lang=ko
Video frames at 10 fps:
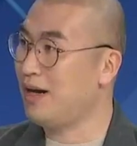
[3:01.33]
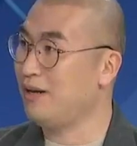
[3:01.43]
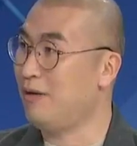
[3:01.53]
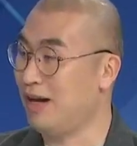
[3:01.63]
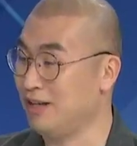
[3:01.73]

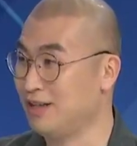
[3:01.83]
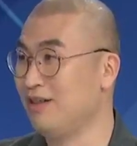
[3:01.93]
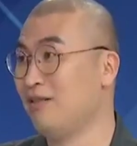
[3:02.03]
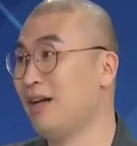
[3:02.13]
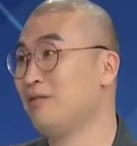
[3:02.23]

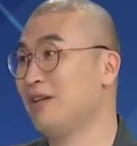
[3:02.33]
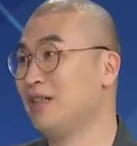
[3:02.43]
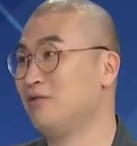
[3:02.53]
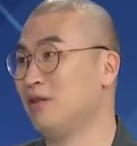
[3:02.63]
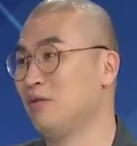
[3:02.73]
왕성한 활동을 할
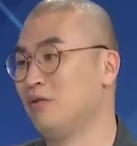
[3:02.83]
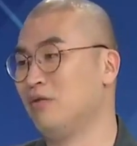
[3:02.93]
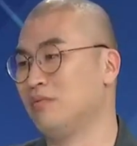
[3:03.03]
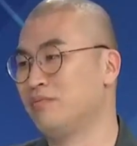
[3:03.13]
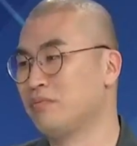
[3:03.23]
수
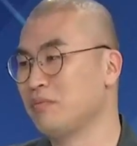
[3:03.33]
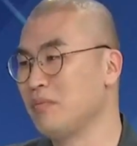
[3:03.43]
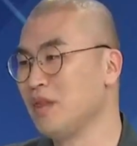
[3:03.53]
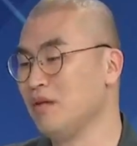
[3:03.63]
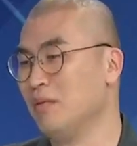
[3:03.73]
있도록 예.
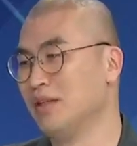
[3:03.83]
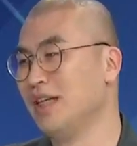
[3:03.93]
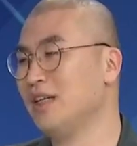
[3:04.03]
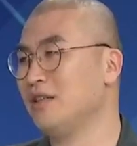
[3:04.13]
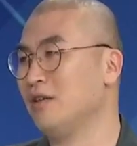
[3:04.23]
뭔가
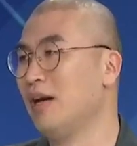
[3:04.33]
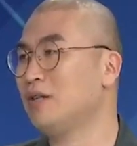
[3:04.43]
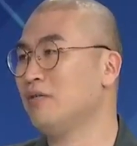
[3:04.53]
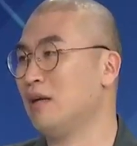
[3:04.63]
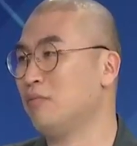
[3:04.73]
체계적인
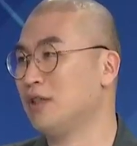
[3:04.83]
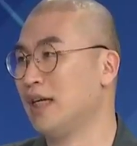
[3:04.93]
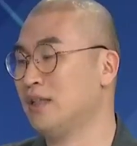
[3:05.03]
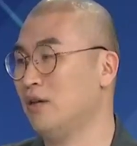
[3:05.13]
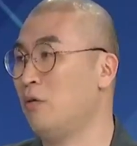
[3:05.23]
활동을 해보자
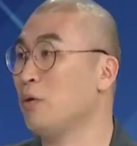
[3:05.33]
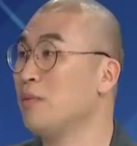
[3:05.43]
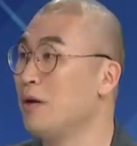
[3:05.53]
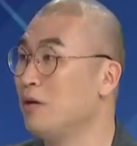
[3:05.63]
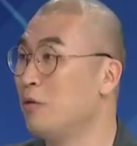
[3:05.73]
해서
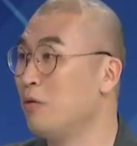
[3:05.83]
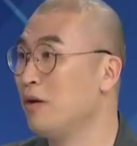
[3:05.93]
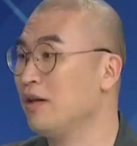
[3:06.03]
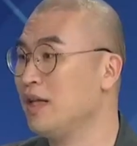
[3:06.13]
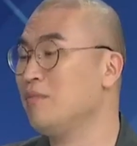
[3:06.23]

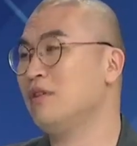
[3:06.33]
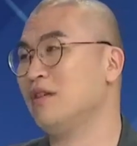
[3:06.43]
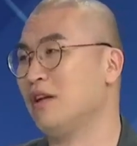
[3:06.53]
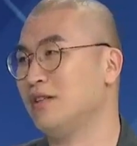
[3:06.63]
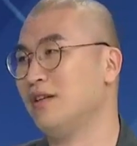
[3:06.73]
홍의별곡 팀을
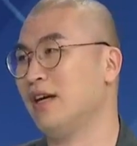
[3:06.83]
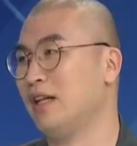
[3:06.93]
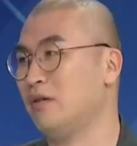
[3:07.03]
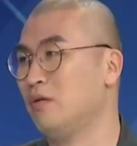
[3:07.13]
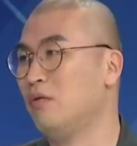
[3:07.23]
결성하게
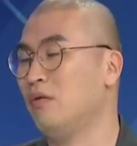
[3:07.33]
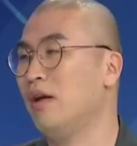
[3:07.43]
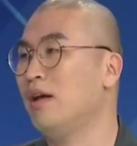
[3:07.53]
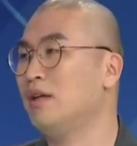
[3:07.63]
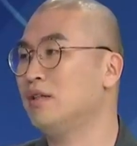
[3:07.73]
되었고
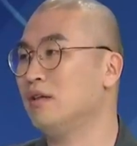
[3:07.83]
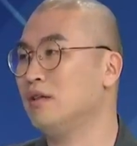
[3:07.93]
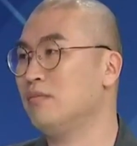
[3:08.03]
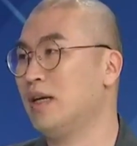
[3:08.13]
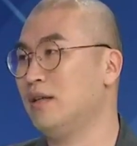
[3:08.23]

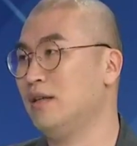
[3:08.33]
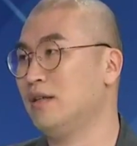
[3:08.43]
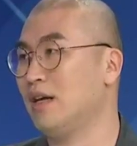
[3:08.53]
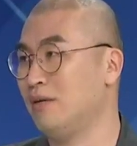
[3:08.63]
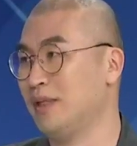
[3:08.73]
청년마을
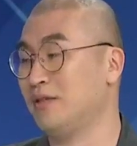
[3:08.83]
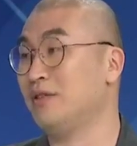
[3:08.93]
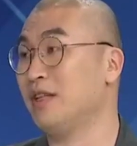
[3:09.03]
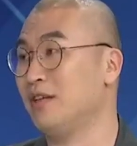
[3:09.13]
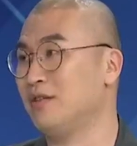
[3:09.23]
사업에
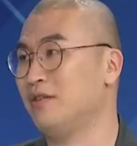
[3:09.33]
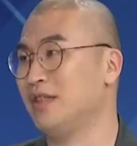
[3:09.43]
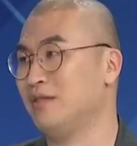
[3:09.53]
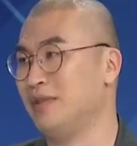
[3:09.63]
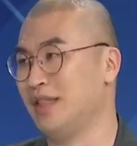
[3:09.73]
선정되어서
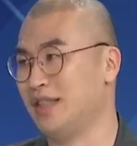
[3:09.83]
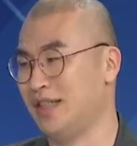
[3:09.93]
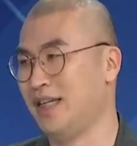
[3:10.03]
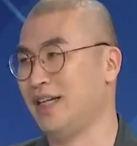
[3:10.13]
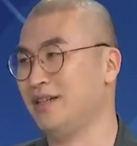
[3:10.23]
지금 이제
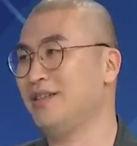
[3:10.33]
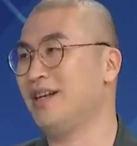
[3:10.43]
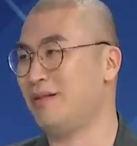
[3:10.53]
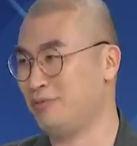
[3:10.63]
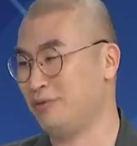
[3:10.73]
진행을
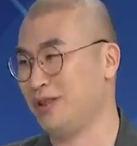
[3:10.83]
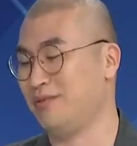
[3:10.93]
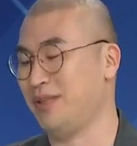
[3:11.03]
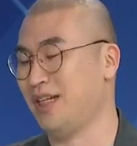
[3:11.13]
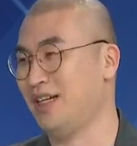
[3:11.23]
앞두고
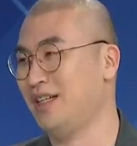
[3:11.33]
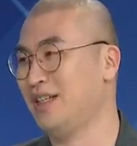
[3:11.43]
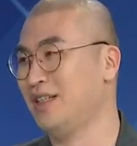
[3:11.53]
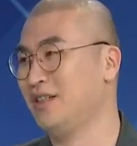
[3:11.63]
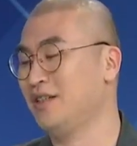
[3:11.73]
있습니다. 네,